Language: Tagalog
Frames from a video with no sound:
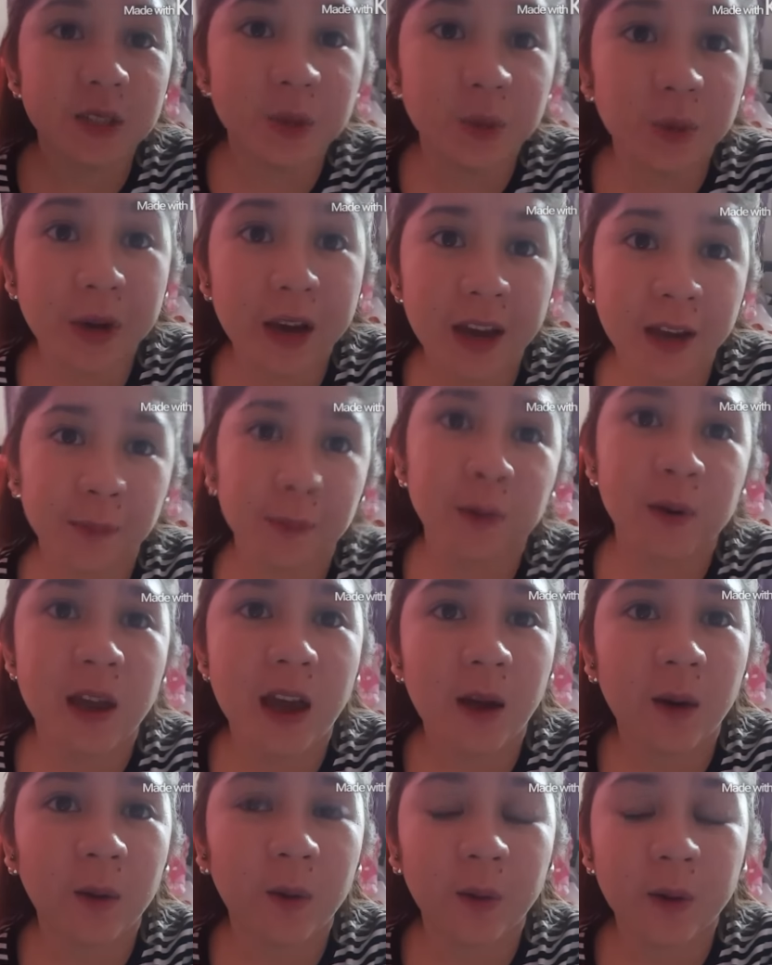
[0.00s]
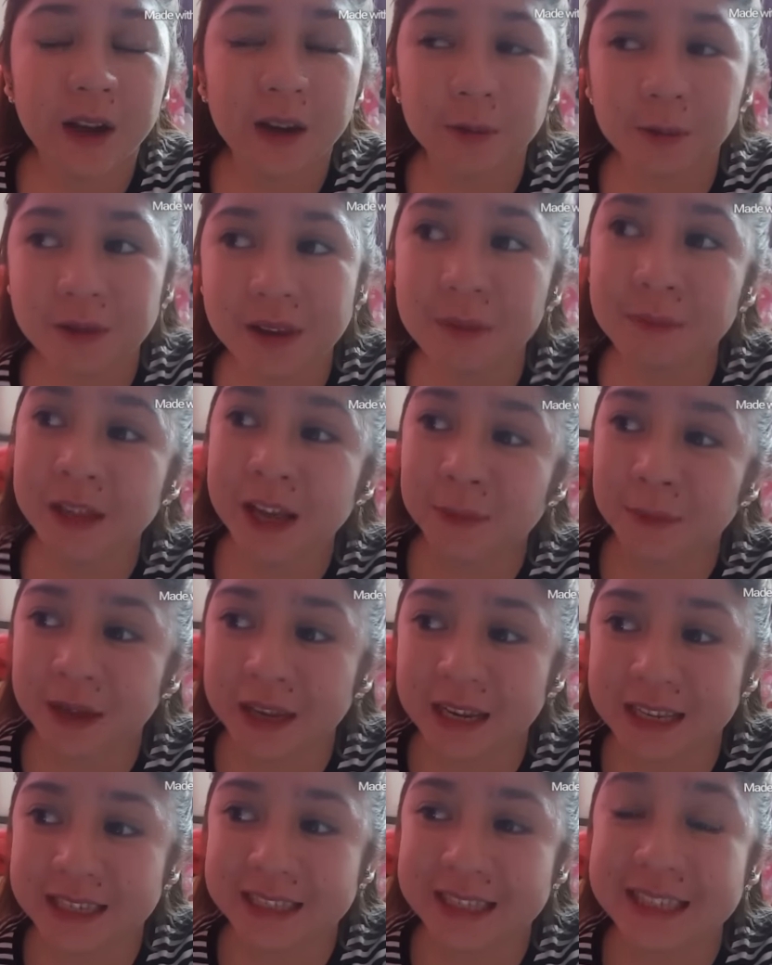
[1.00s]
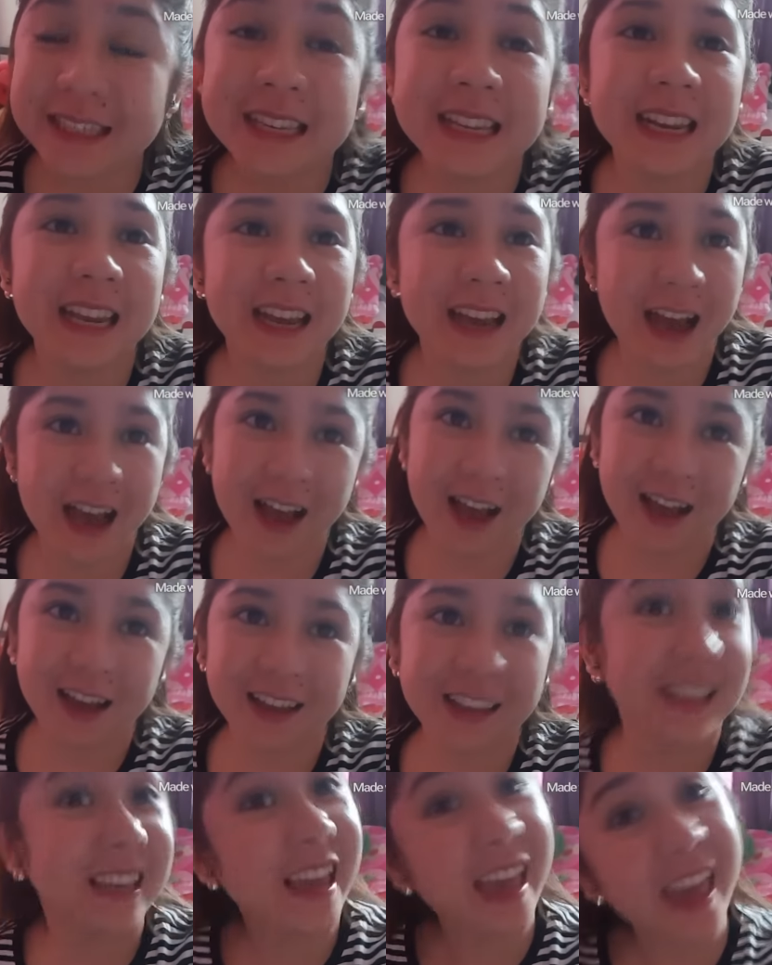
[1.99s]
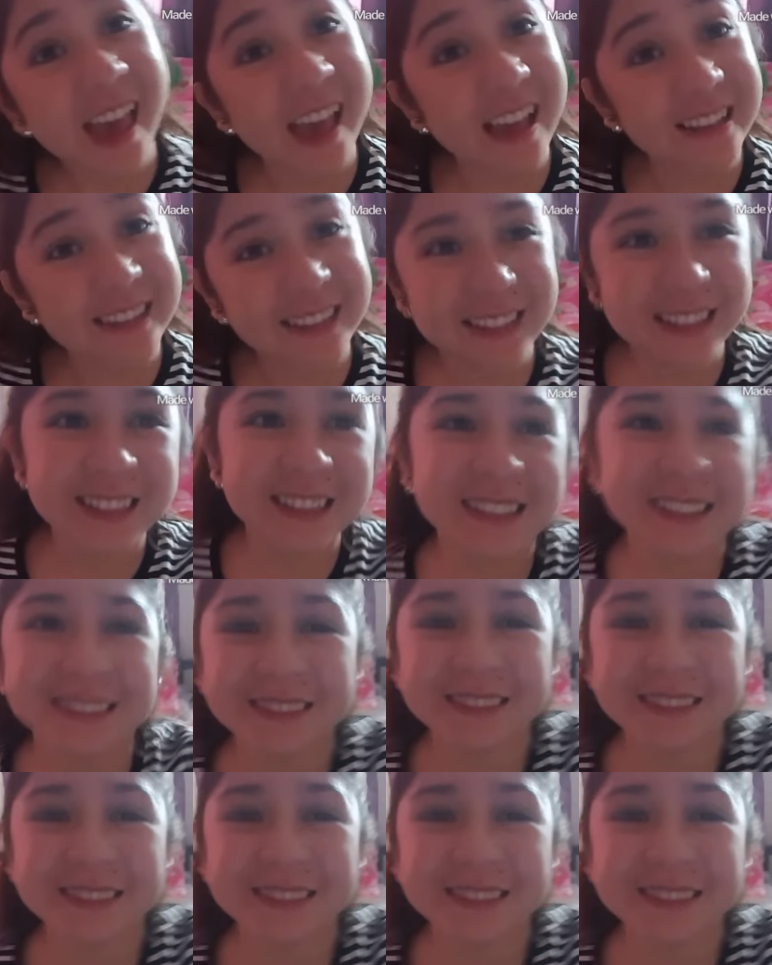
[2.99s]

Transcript: So, kain muna ako. Ang ulam namin is sinigang. Yes!